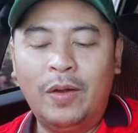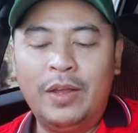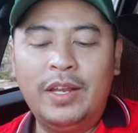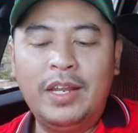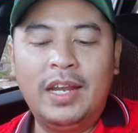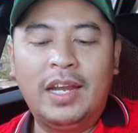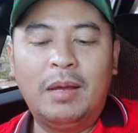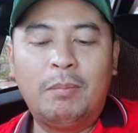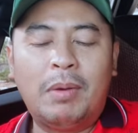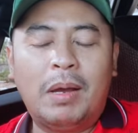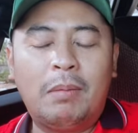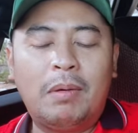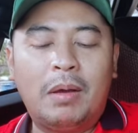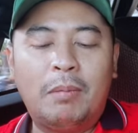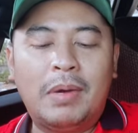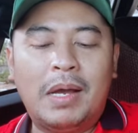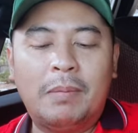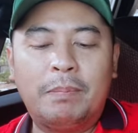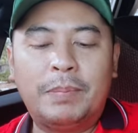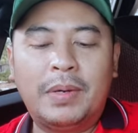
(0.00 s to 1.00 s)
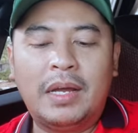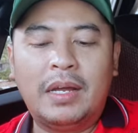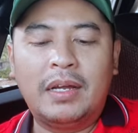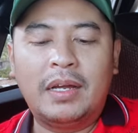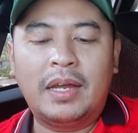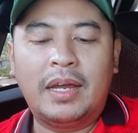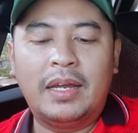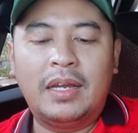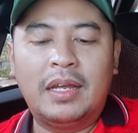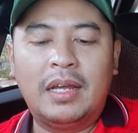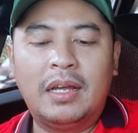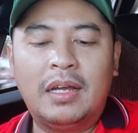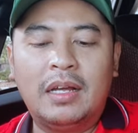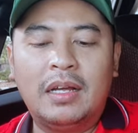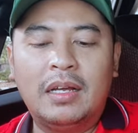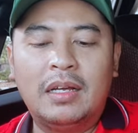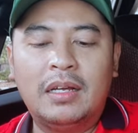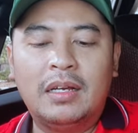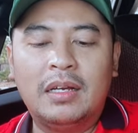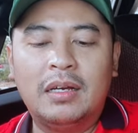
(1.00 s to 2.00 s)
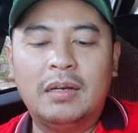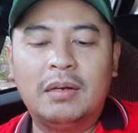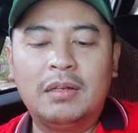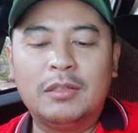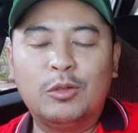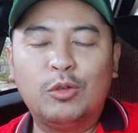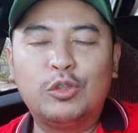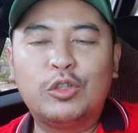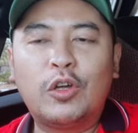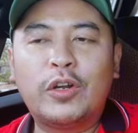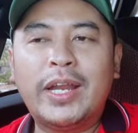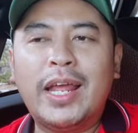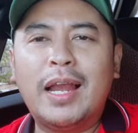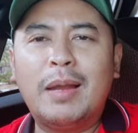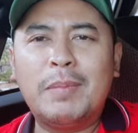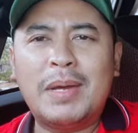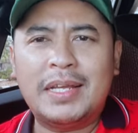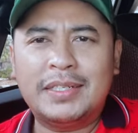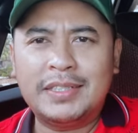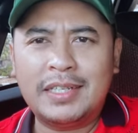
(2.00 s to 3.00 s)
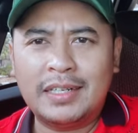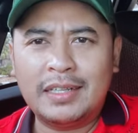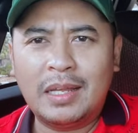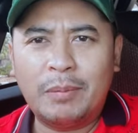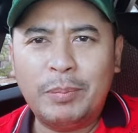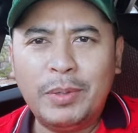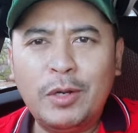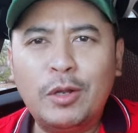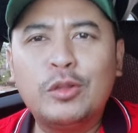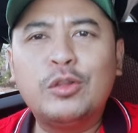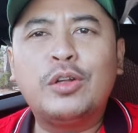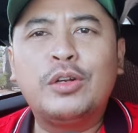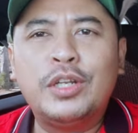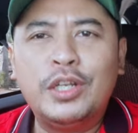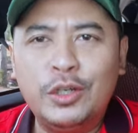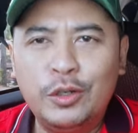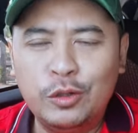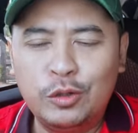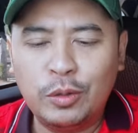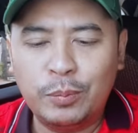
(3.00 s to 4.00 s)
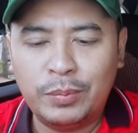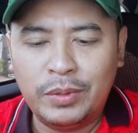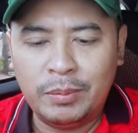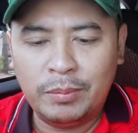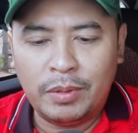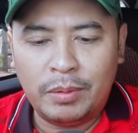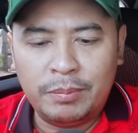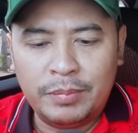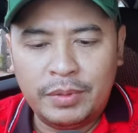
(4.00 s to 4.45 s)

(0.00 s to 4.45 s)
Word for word: oh ini ada bapak-bapak kayak uh, tutorial masak tapi nonton di YouTube nih mam